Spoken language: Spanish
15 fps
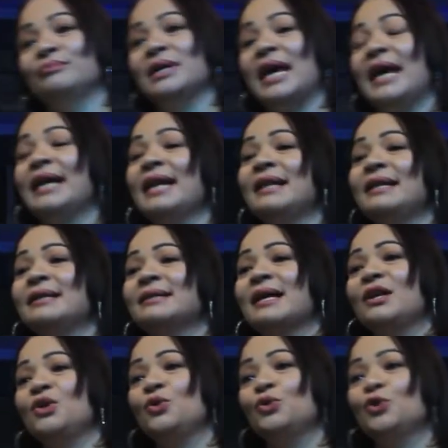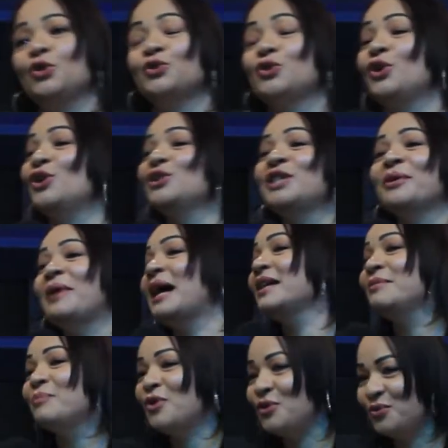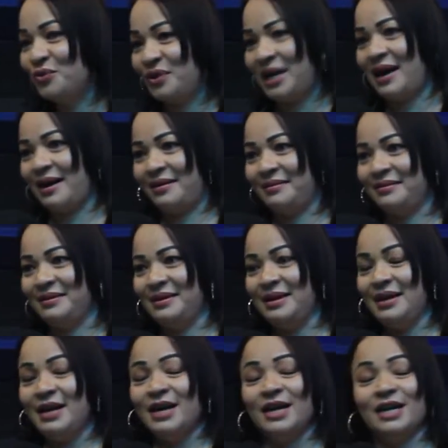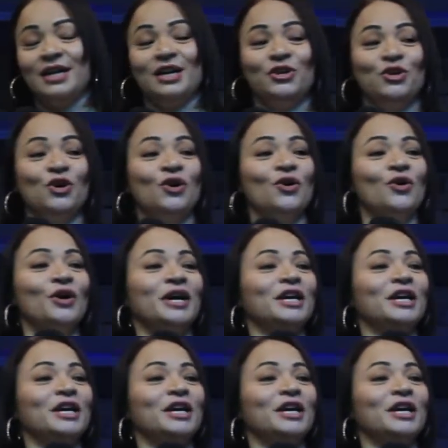en el desayuno solo te vas a involucrar y yo